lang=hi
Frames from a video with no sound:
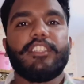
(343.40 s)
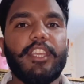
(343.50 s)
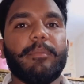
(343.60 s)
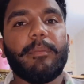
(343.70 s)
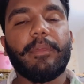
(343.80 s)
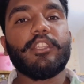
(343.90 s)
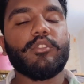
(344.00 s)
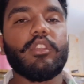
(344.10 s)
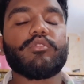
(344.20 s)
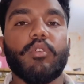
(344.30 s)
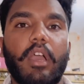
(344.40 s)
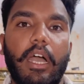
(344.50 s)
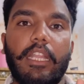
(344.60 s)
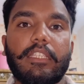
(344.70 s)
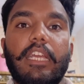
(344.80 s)
ये अभी फिर जो ना उसको
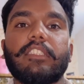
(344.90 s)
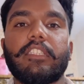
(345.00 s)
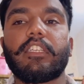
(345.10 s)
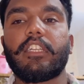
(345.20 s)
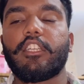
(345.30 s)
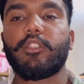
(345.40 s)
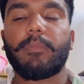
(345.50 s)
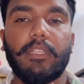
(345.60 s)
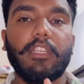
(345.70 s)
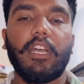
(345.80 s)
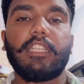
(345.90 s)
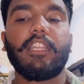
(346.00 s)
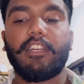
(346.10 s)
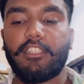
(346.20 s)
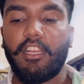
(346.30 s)
खा रहा था ऐसे ऐसे करके तो मैं दिखाने
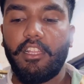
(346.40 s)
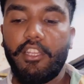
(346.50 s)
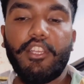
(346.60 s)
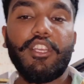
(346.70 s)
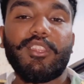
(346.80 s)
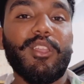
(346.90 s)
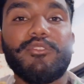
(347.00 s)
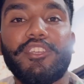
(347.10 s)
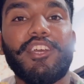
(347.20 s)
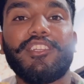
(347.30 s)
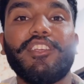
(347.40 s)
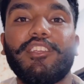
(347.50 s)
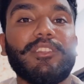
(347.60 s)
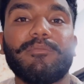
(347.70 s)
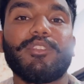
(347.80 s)
लगा था इतना होशियार है कि
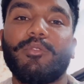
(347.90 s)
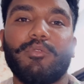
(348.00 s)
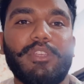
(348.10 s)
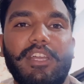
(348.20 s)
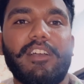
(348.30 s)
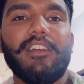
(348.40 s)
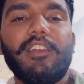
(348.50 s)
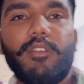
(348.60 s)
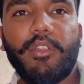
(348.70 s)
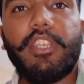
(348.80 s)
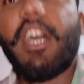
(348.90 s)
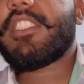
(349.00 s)
एकदम से रुक गया और यहाँ